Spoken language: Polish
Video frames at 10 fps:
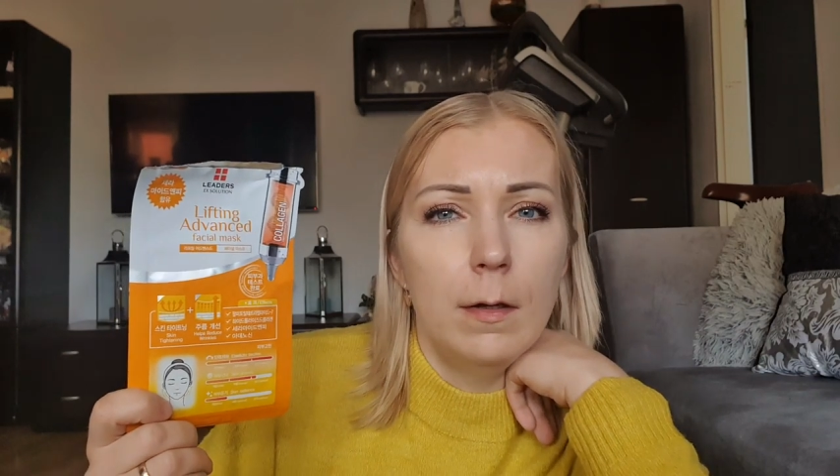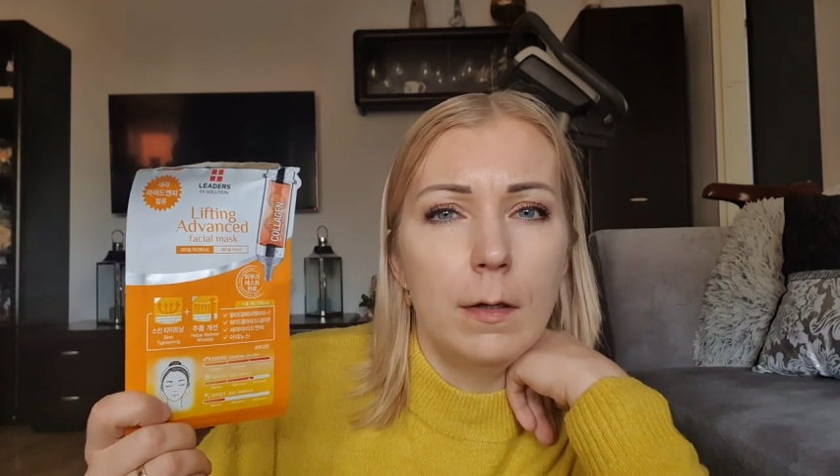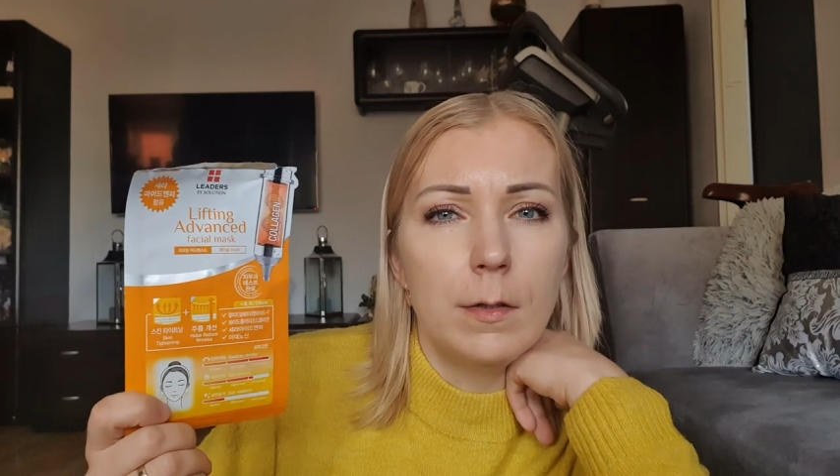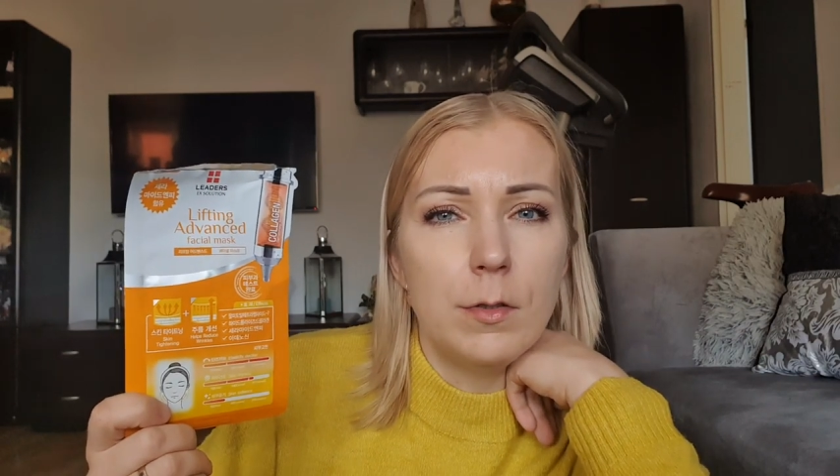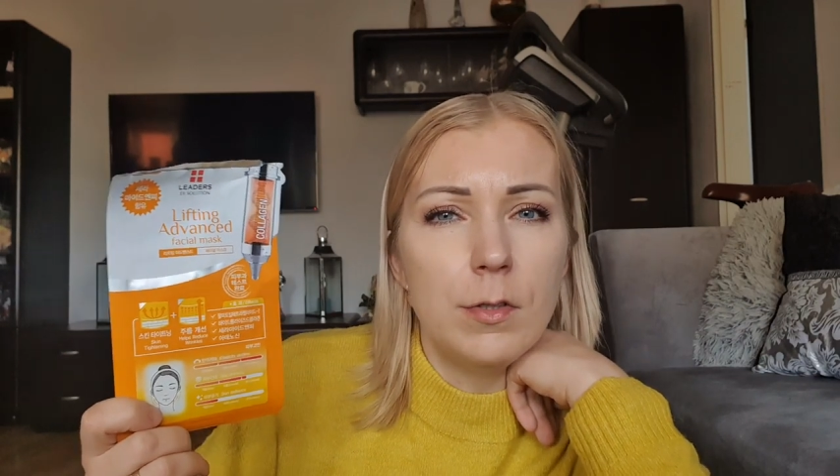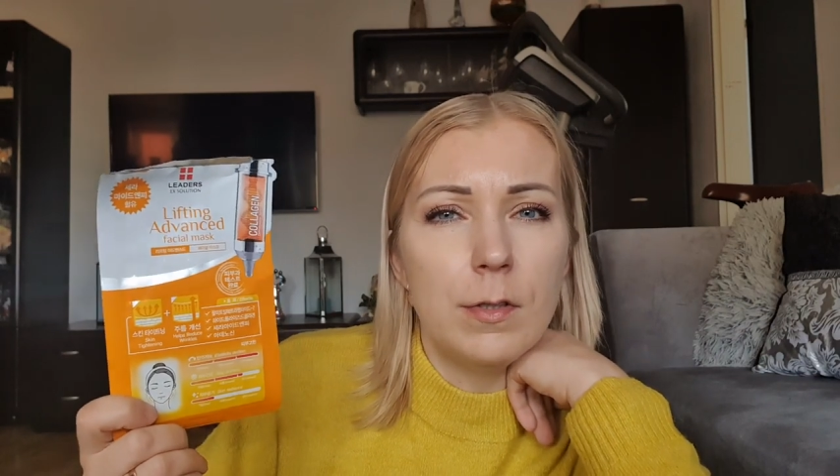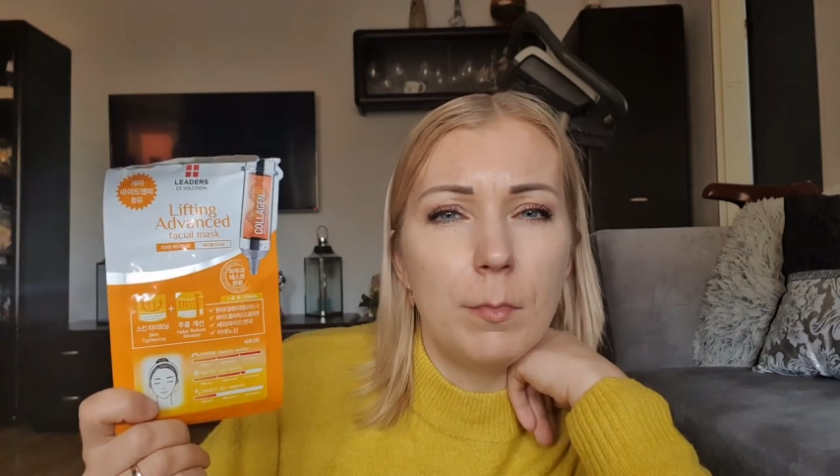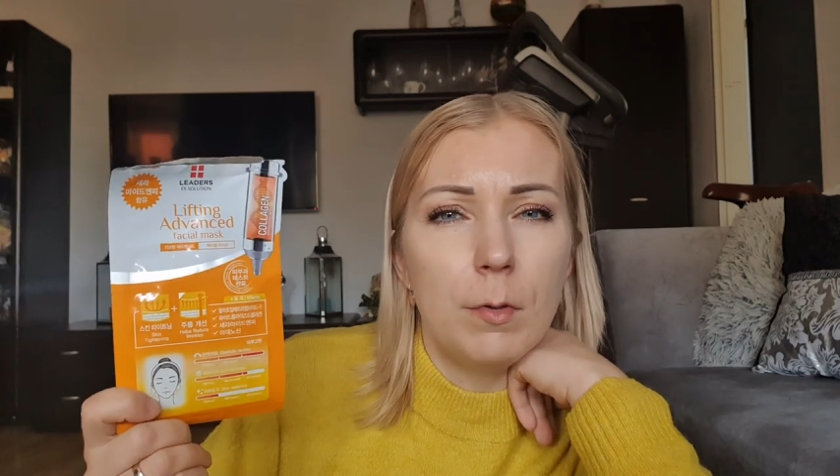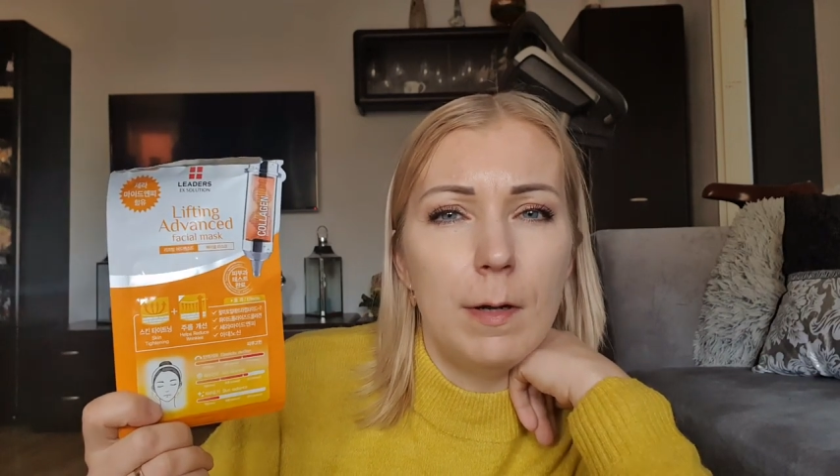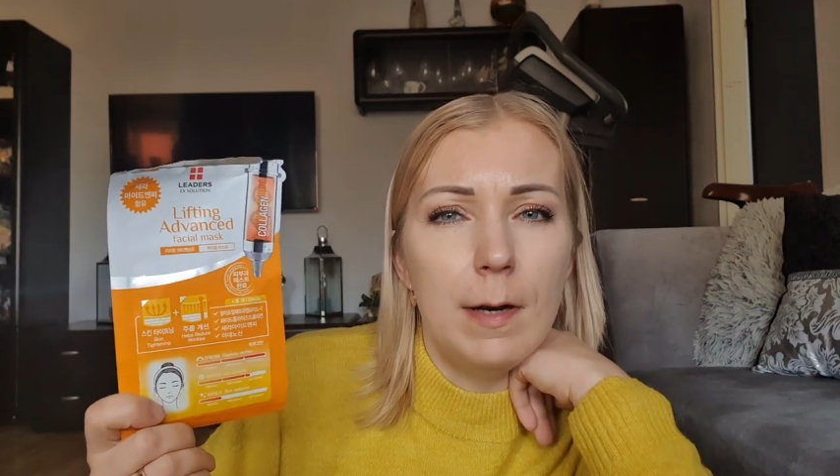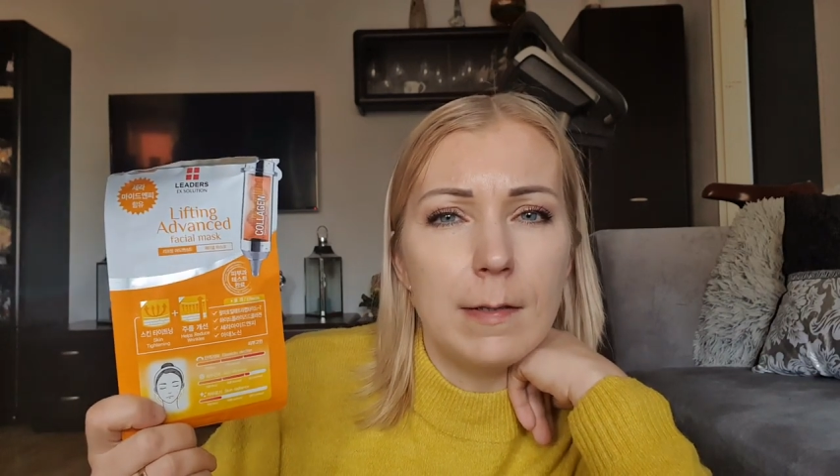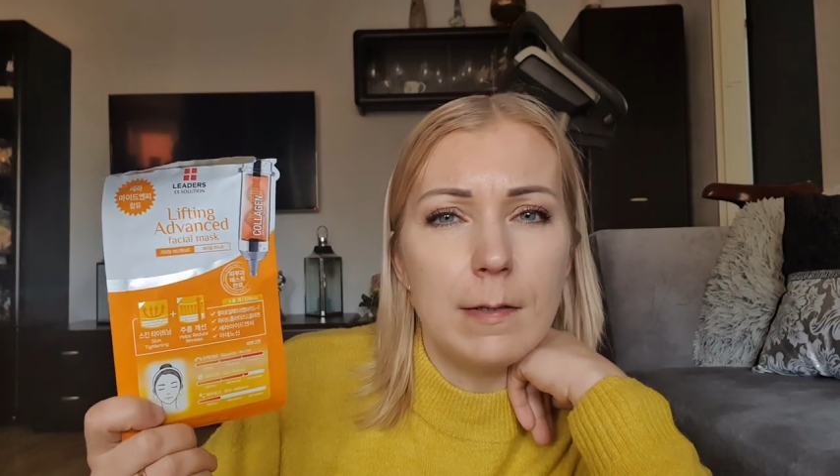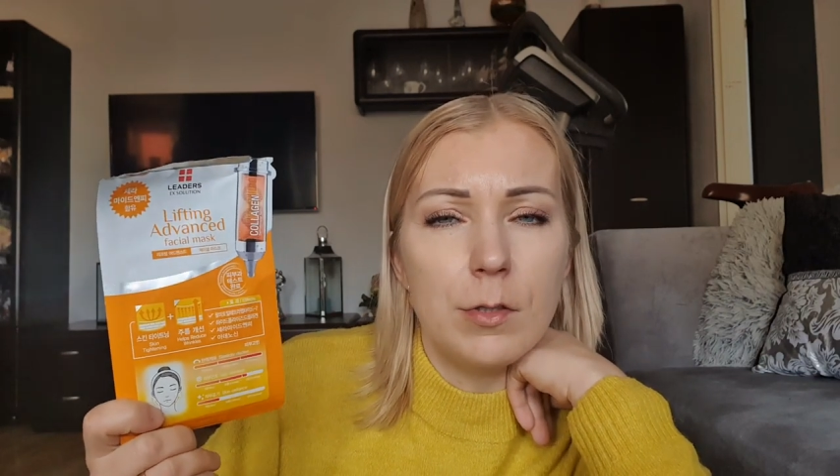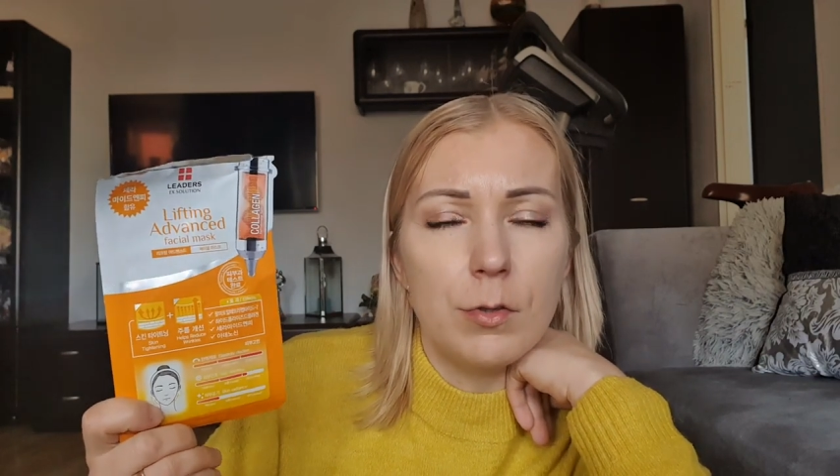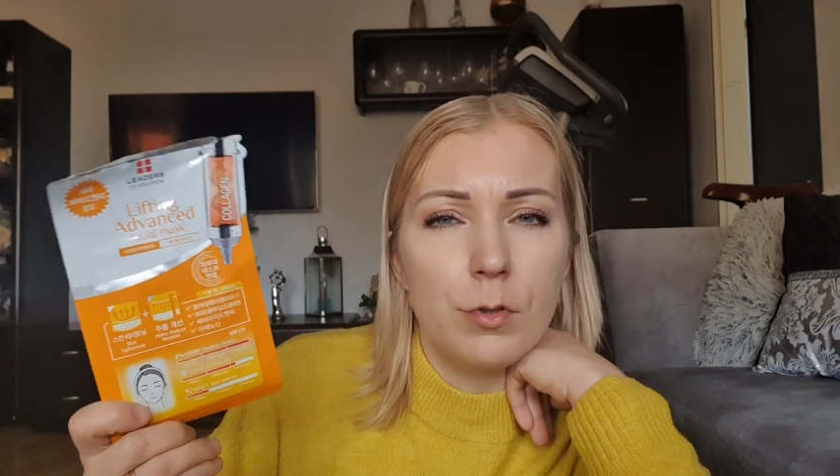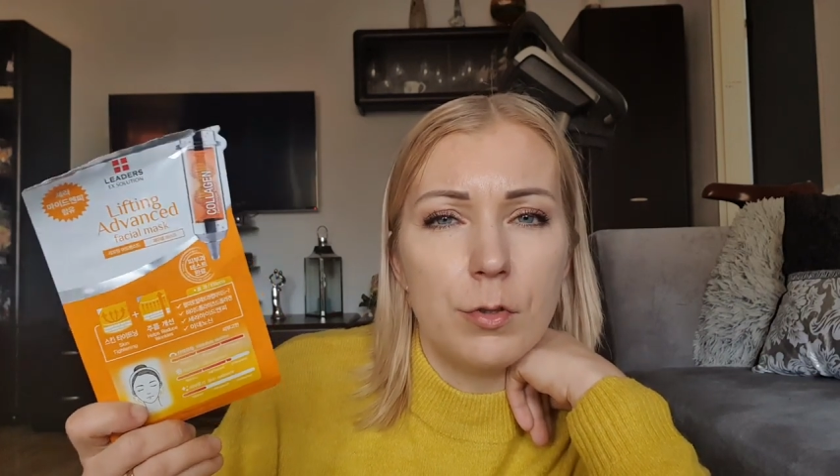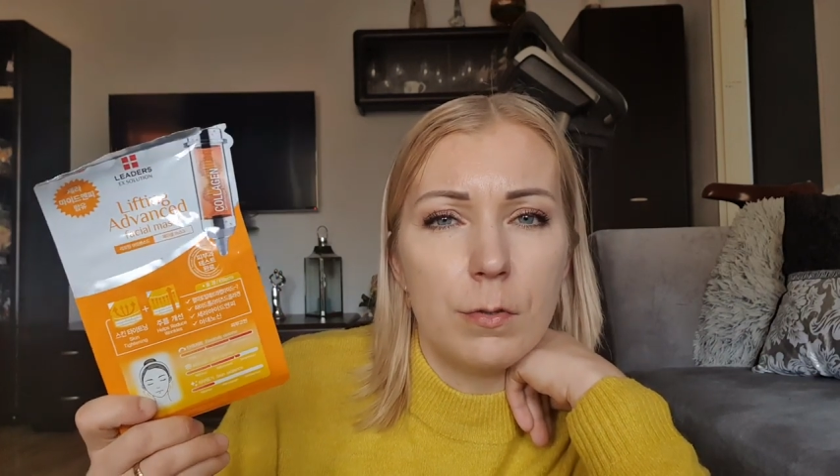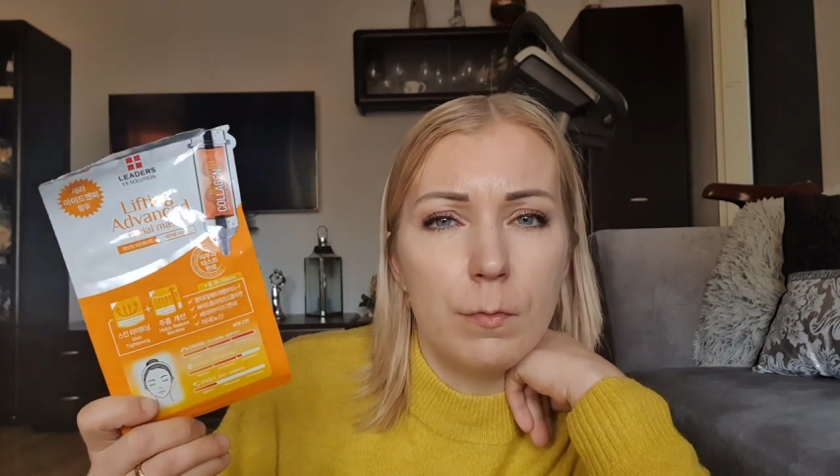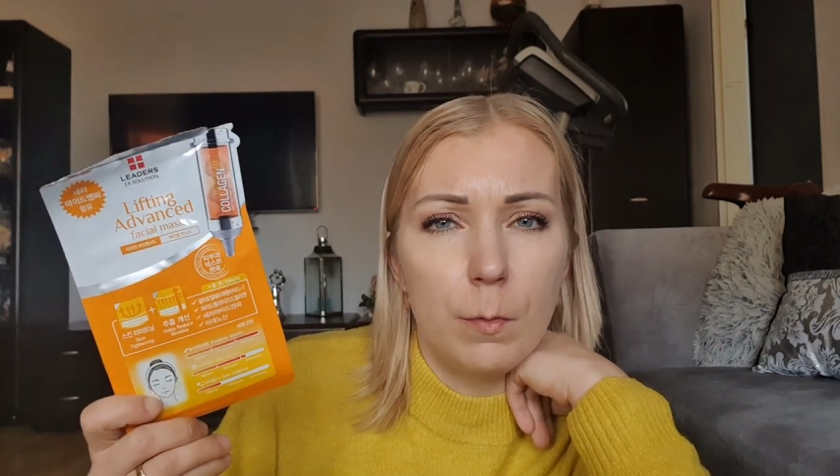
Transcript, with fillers: Gdzieś tam tą elastyczność w